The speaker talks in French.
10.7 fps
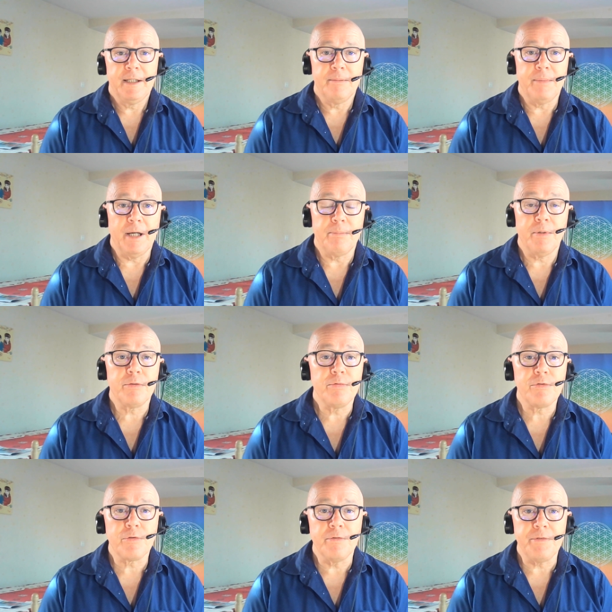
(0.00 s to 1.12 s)
par rapport à tout
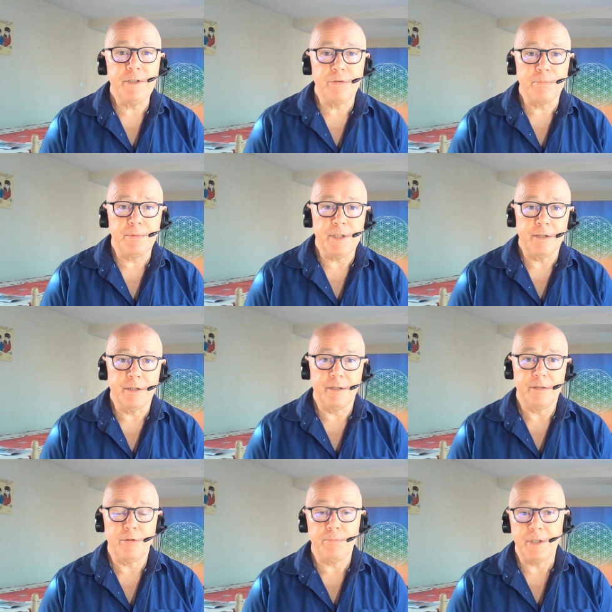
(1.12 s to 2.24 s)
ce qu'on vit depuis, euh,
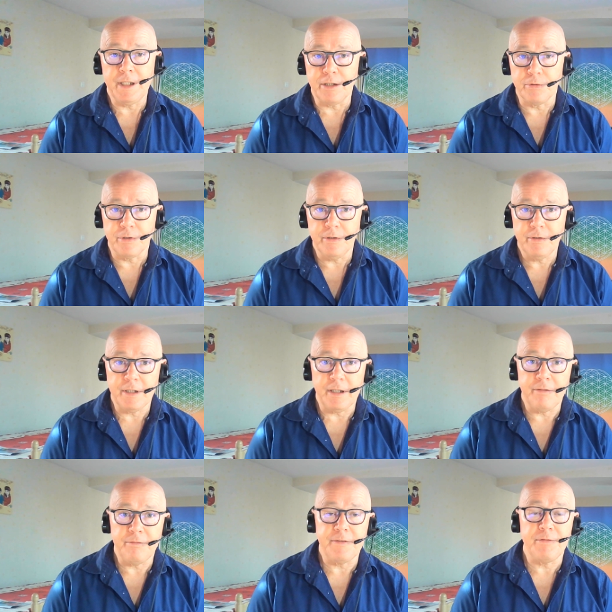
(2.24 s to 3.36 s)
depuis quelque temps
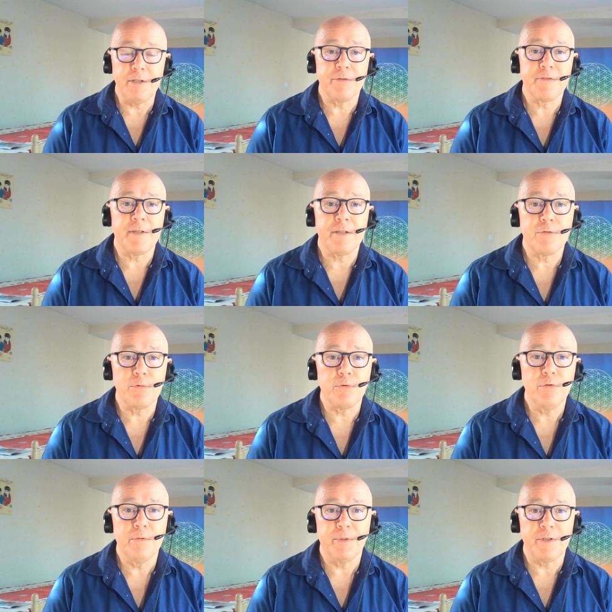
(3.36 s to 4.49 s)
et vis-à-vis de cette
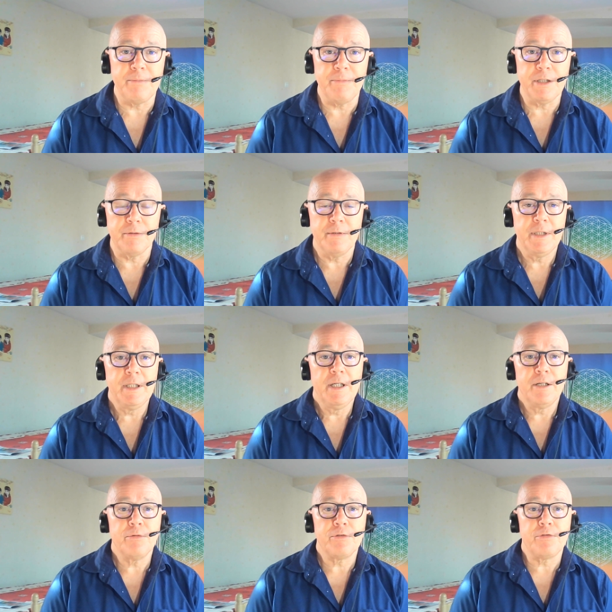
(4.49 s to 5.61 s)
pseudo-pandémie
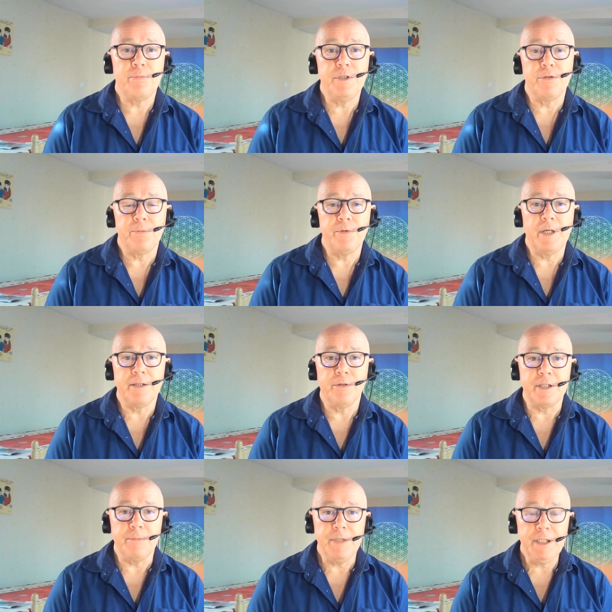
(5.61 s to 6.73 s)
qu'on subit depuis un
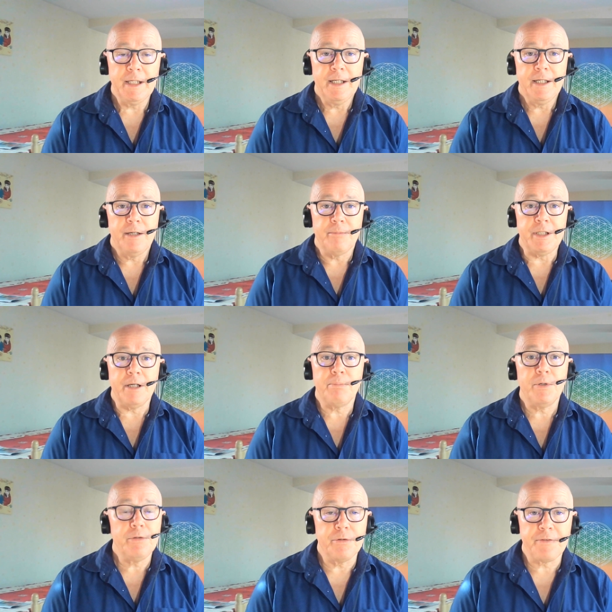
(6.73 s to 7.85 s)
an et demi. Mais il n'y a
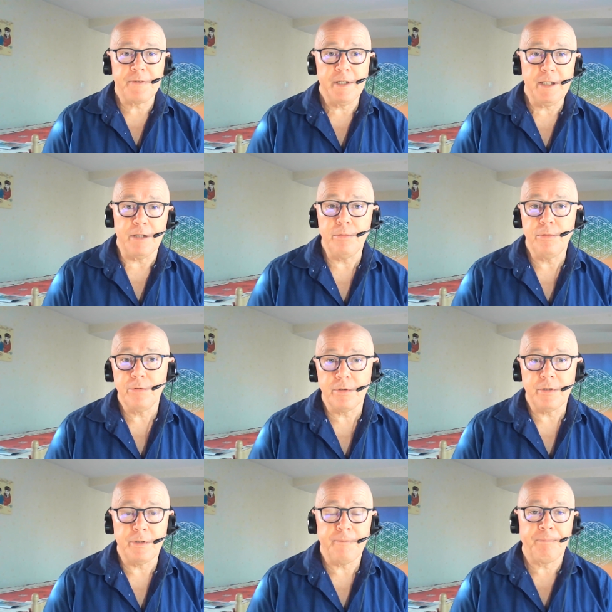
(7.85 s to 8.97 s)
pas eu que ça, il y a eu d'autres